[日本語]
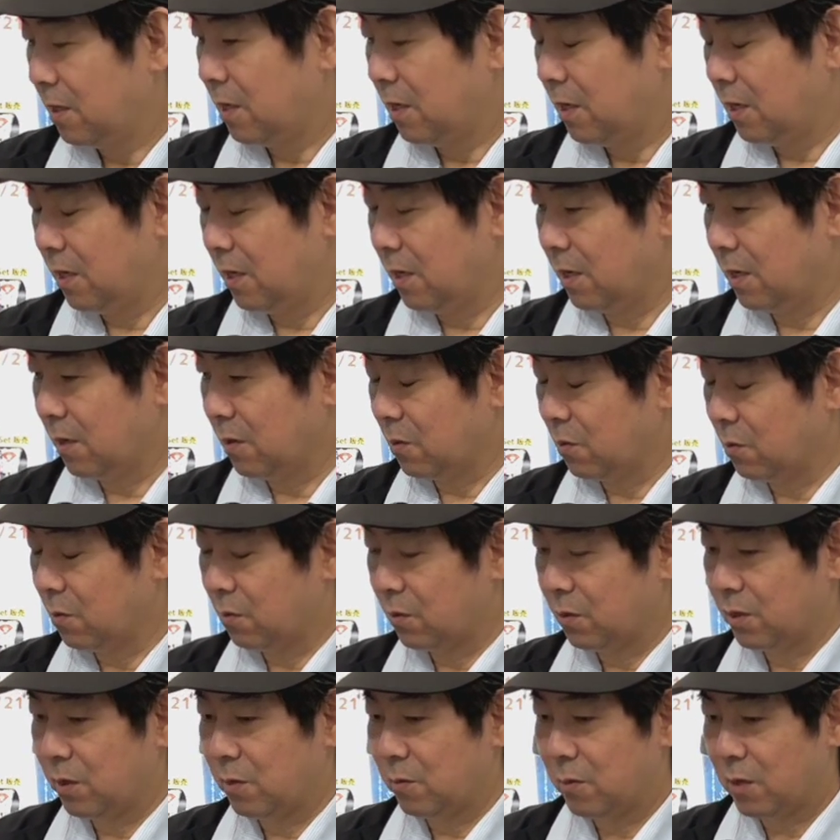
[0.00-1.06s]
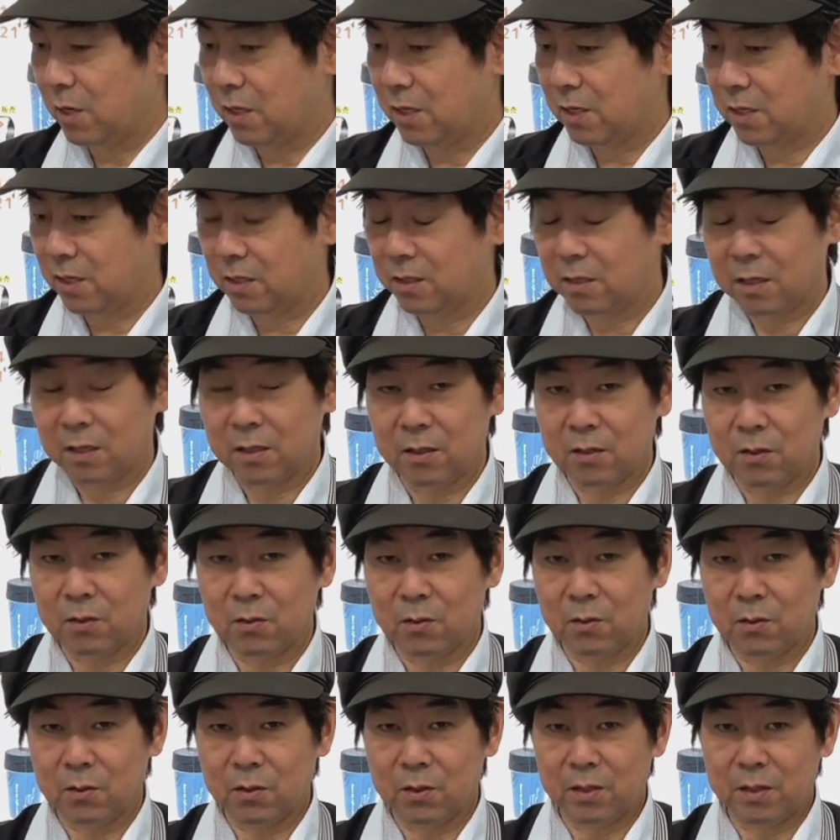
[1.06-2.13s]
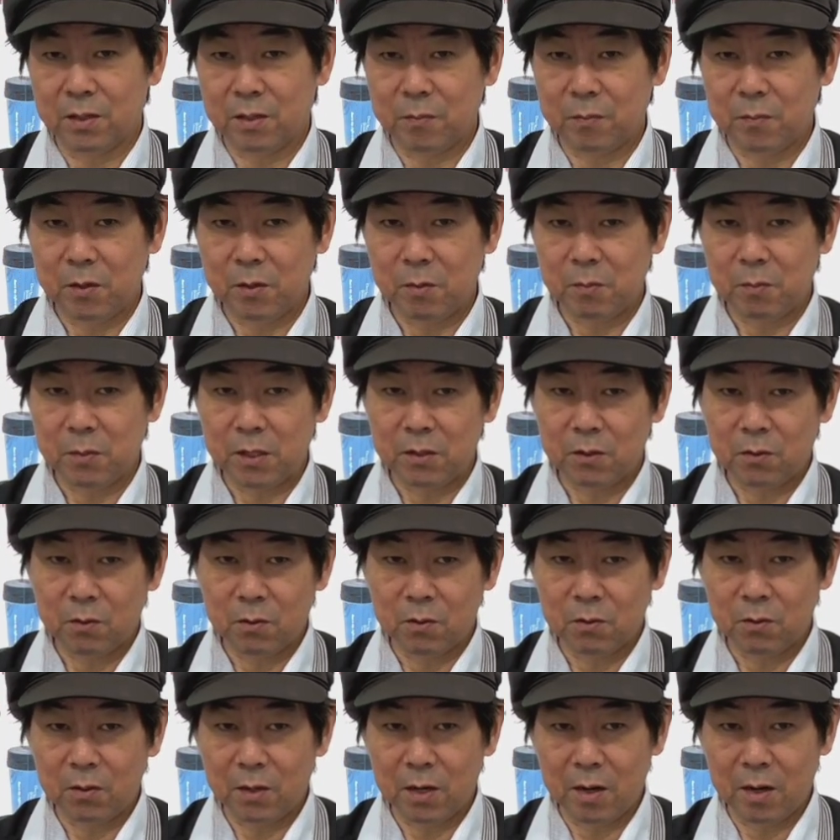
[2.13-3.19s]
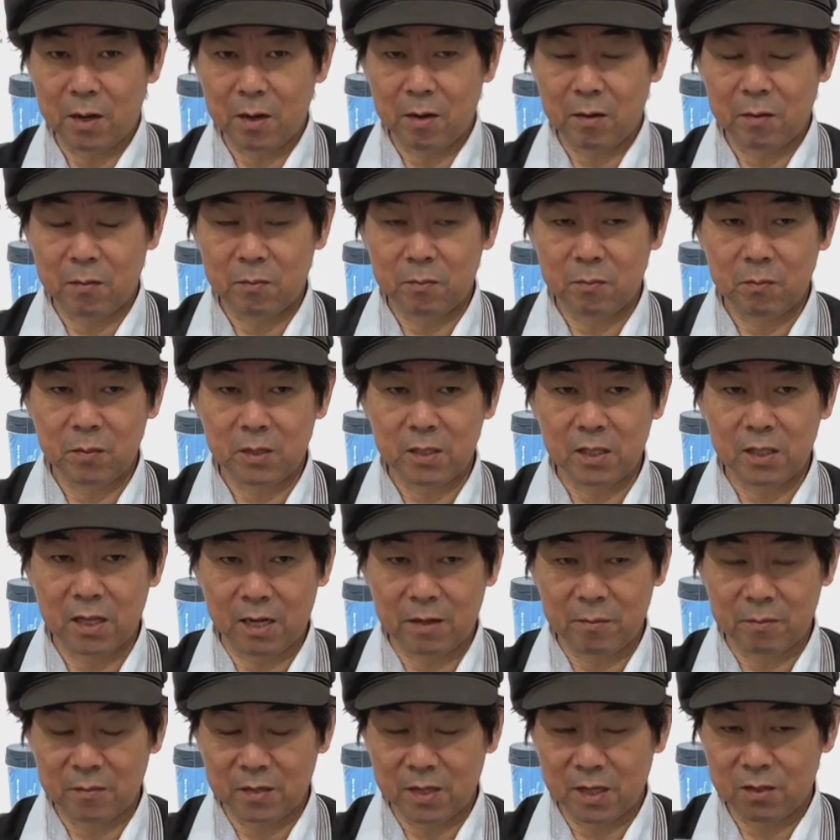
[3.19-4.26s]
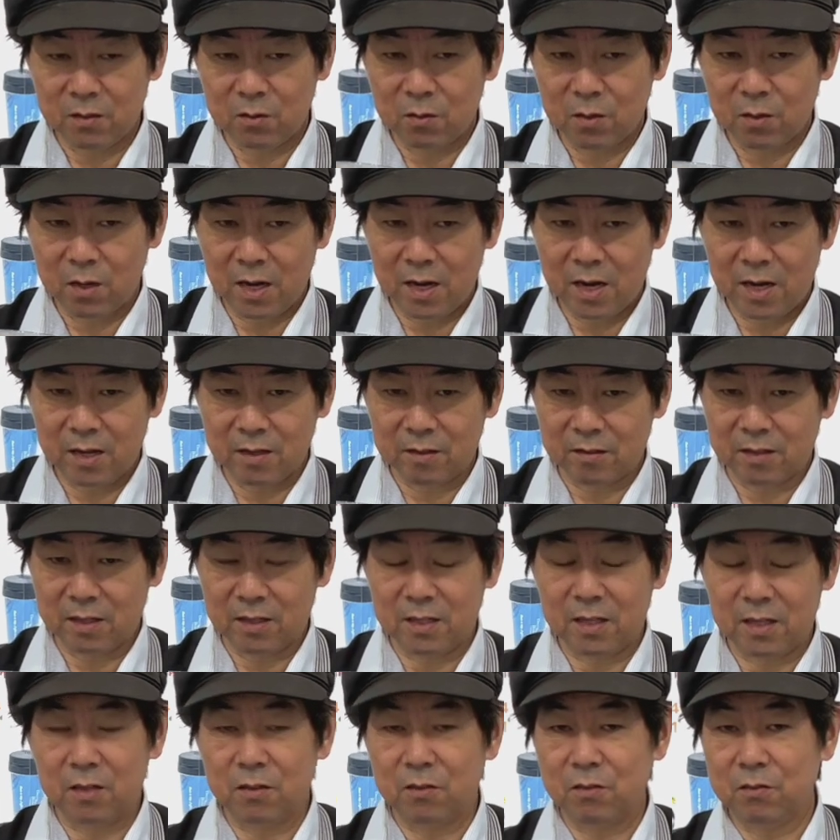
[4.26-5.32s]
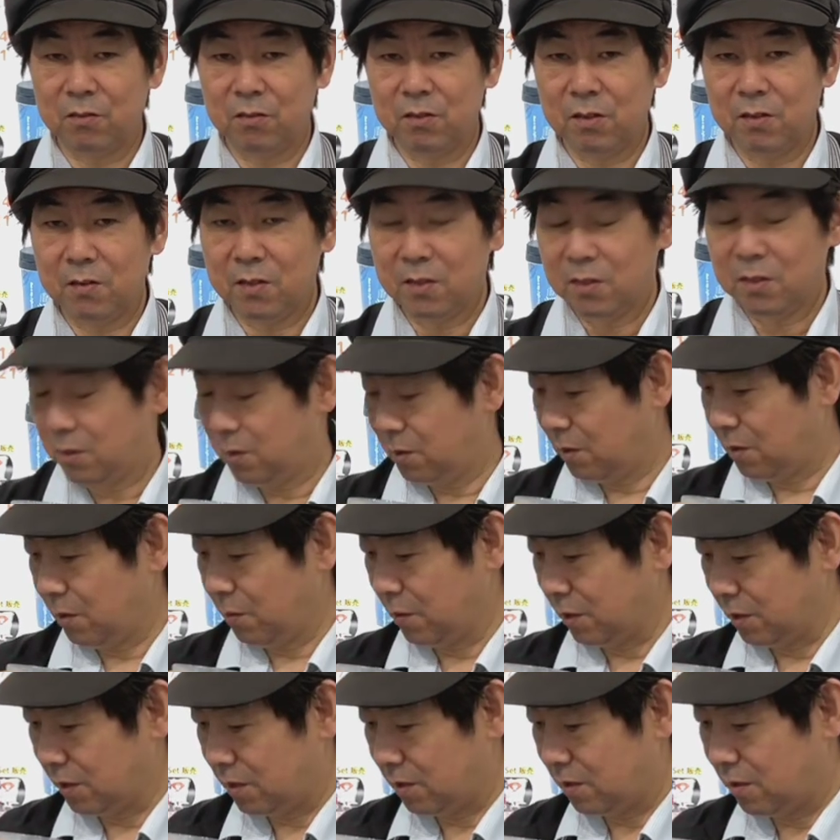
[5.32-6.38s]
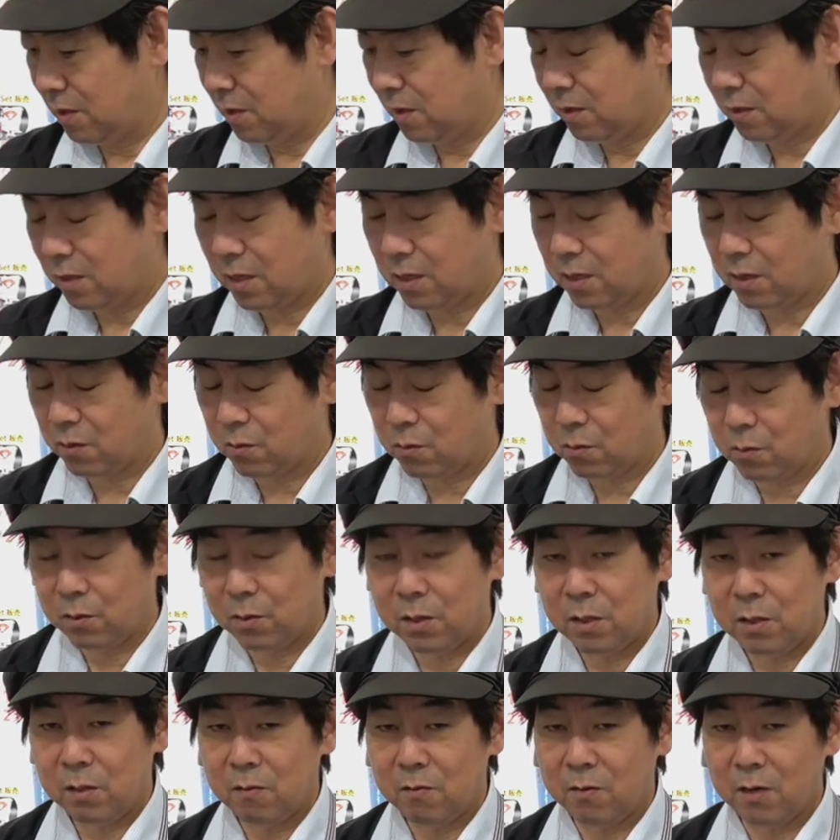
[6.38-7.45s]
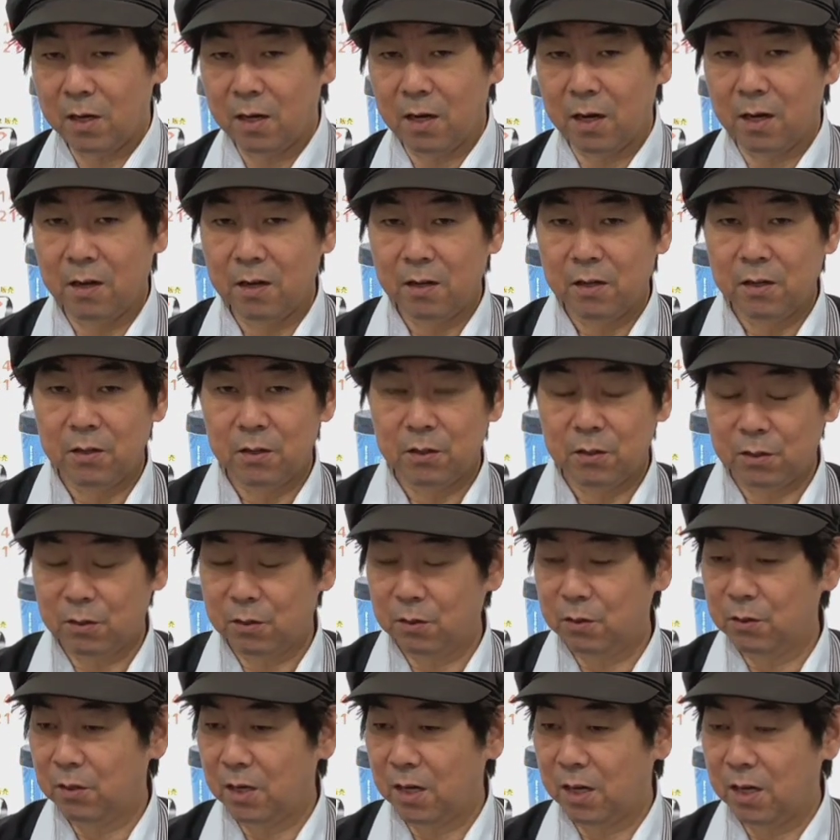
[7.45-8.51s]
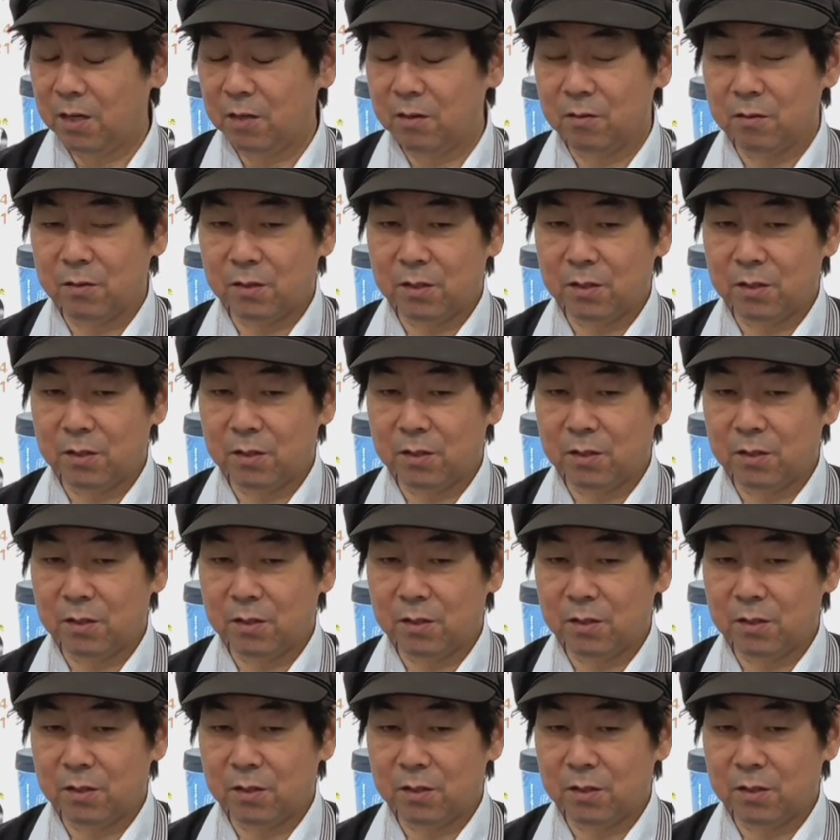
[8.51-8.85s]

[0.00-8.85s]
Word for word: えー、この2枚重ねの、えー、ペーパーの方はまだ謎があるかなという気はしてますね。ただコーヒーは普通に入る